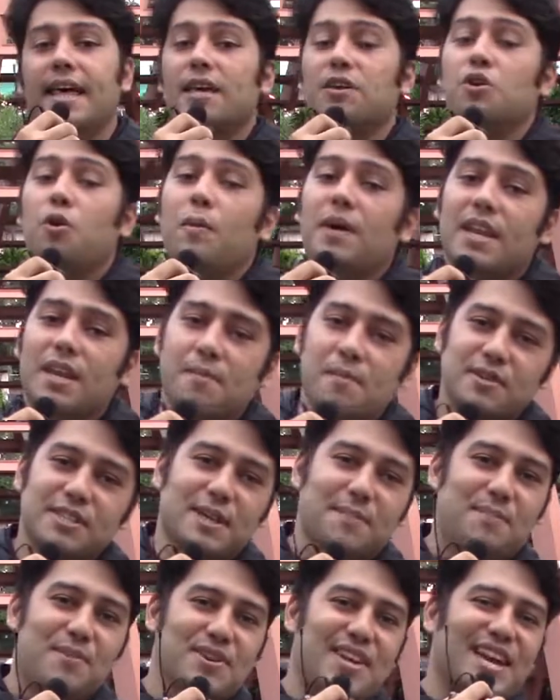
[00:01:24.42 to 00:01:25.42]
año venimos
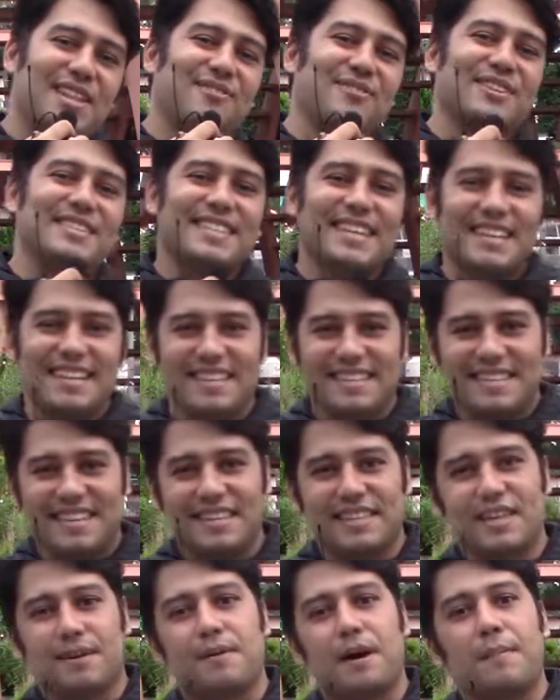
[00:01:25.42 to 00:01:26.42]
apoyando esta
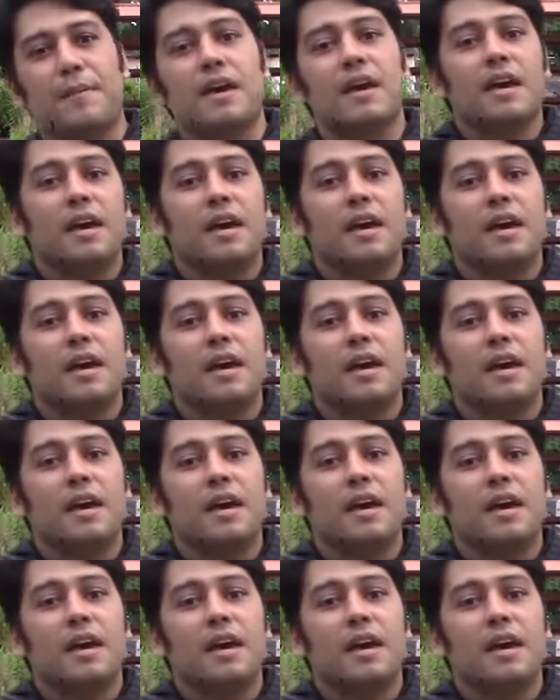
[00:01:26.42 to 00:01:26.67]
iniciativa.